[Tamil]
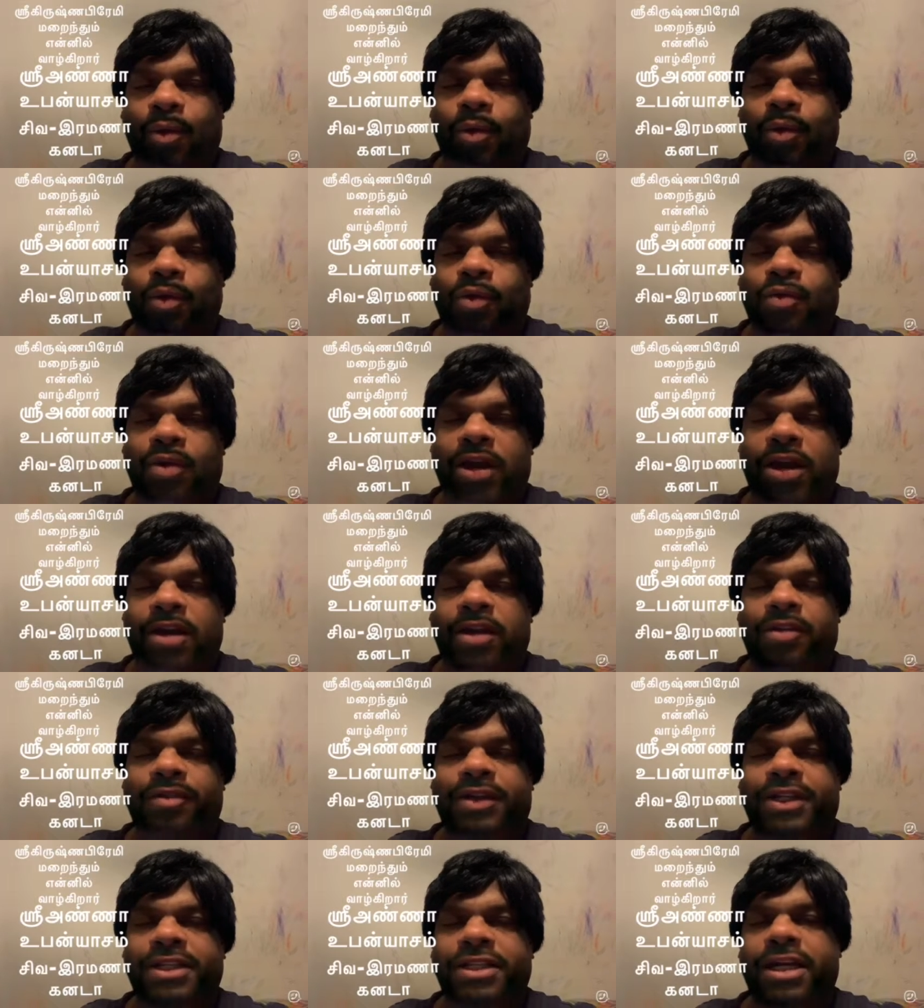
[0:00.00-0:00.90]

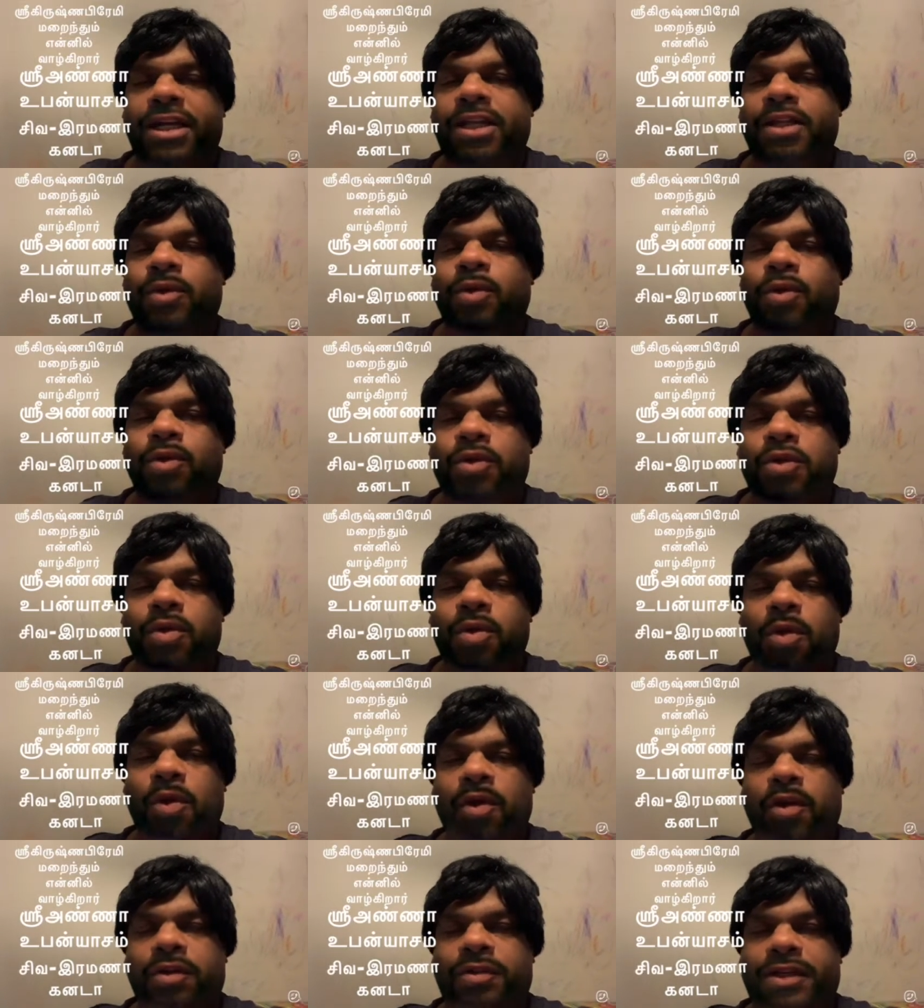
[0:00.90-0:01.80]
உள்வாங்குவது அல்லது உற்று
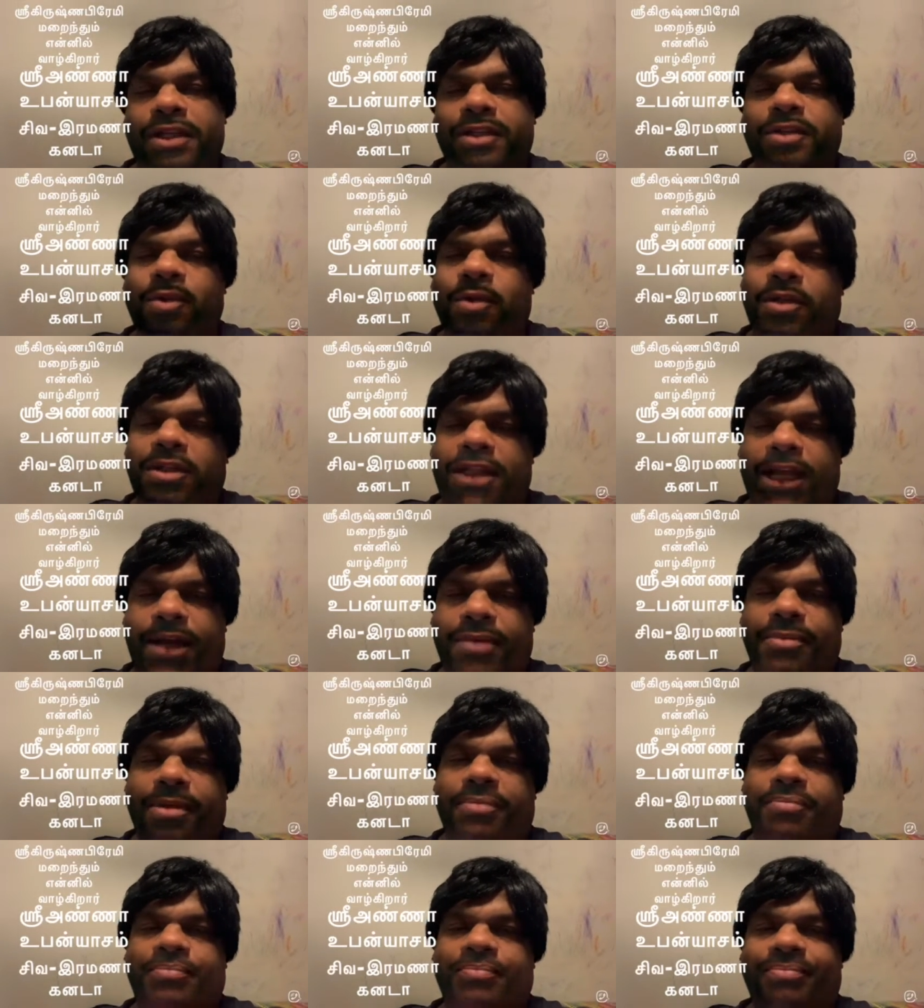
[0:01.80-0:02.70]
நோக்குவது ஒரு
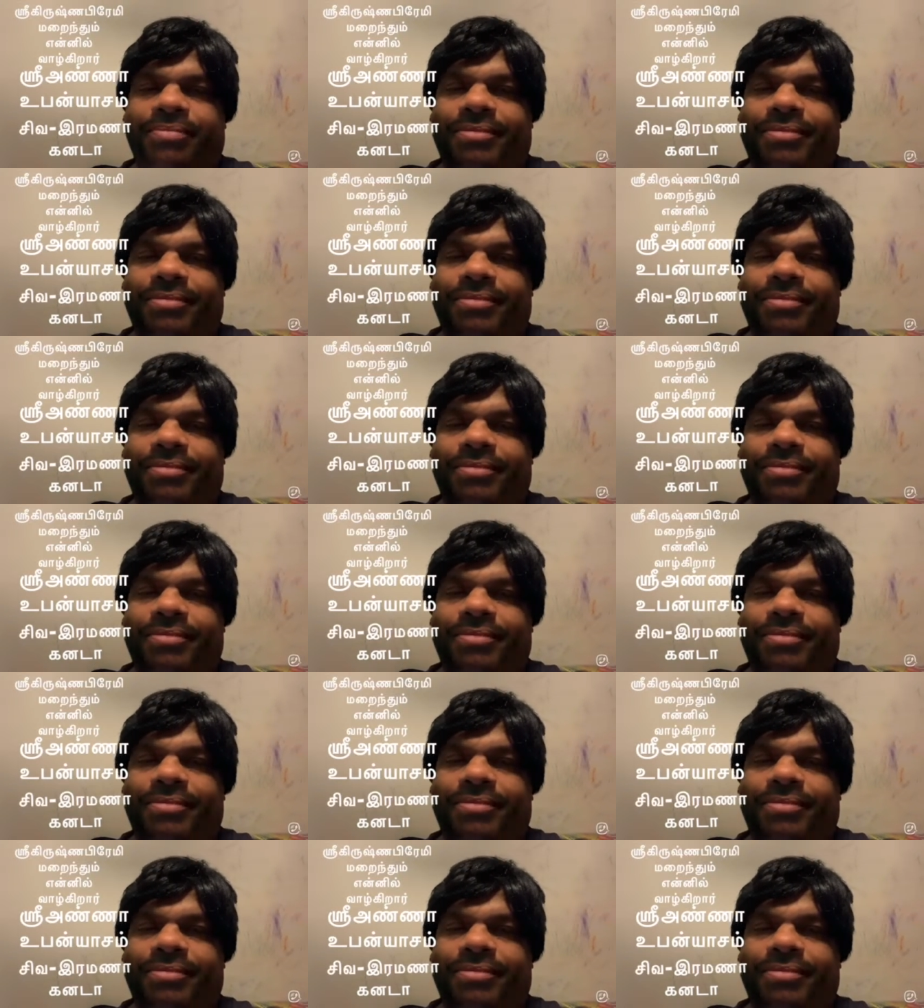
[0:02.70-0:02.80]
தர்மம்